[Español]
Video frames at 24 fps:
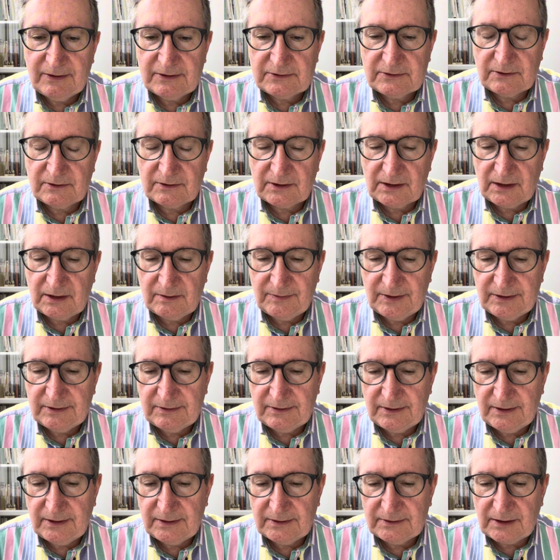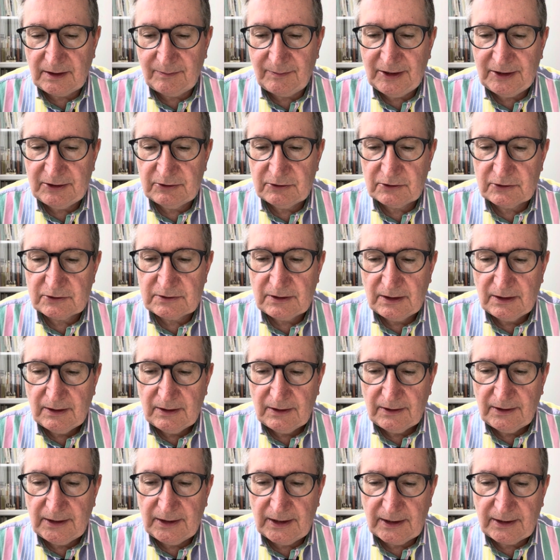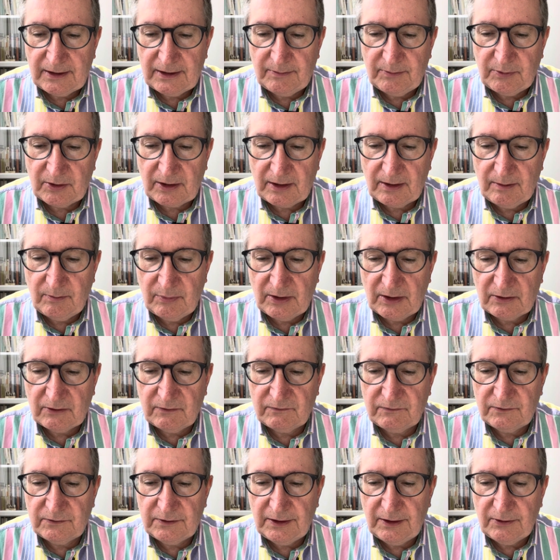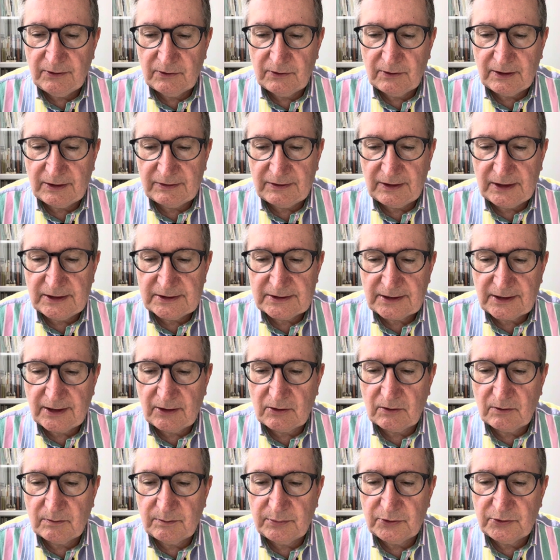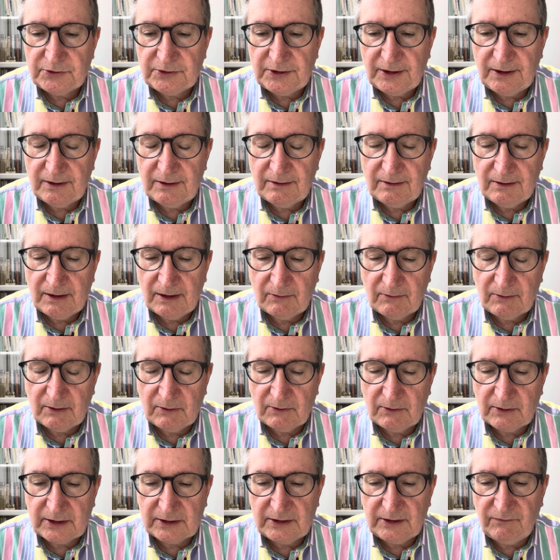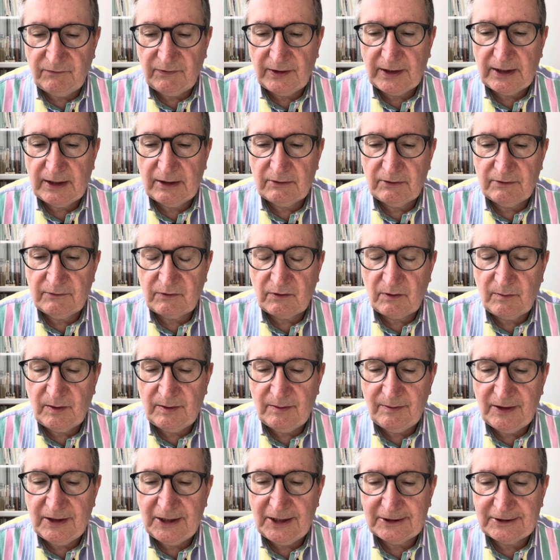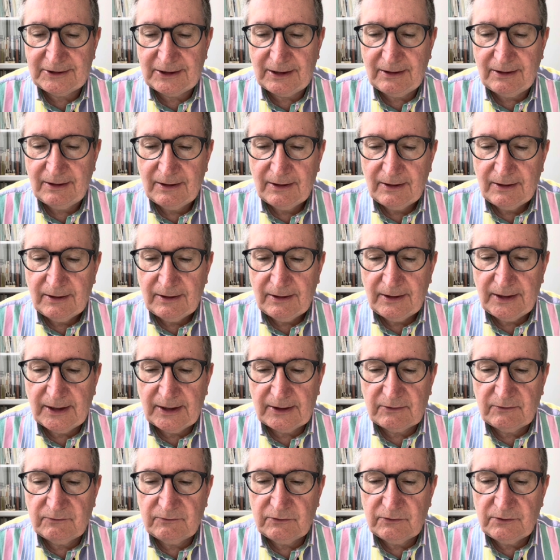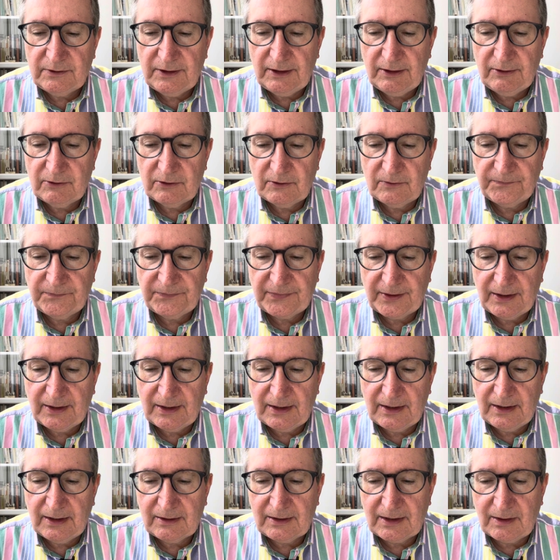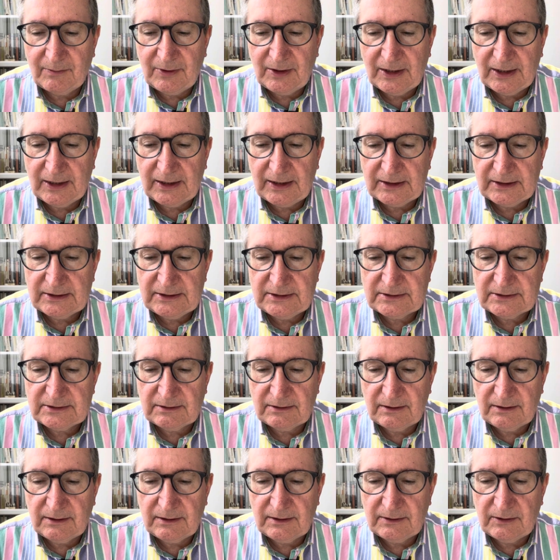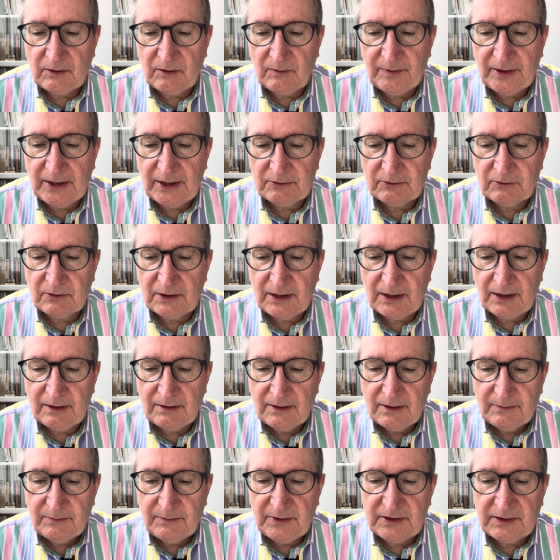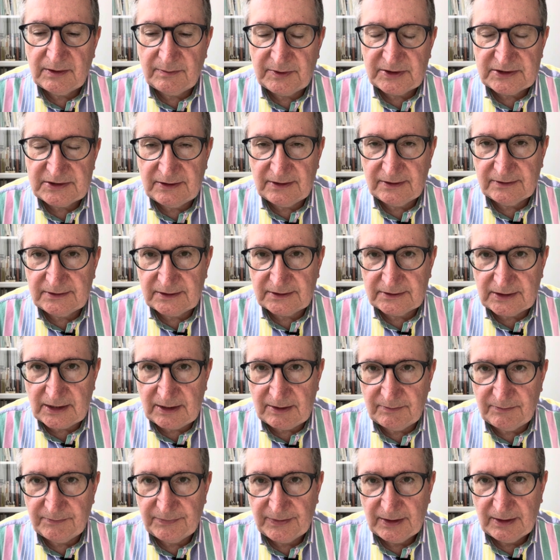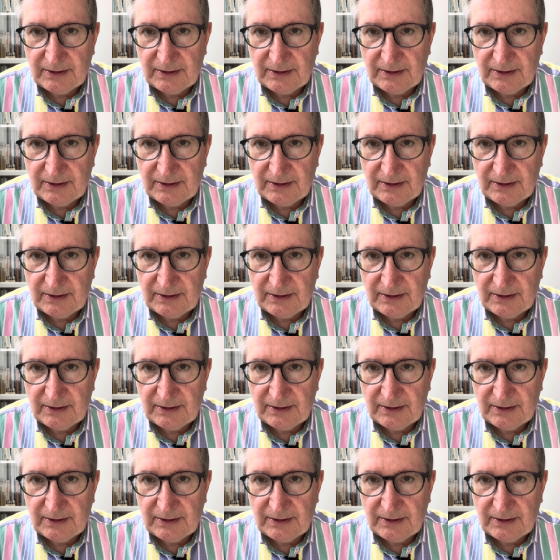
son realmente tremendos, ya que, por ejemplo, ha confundido a Zelensky con Putin, aunque luego rectificado de forma inmediata, y ha confundido a Kamala Harris eh, denominándola vicepresidente Trump.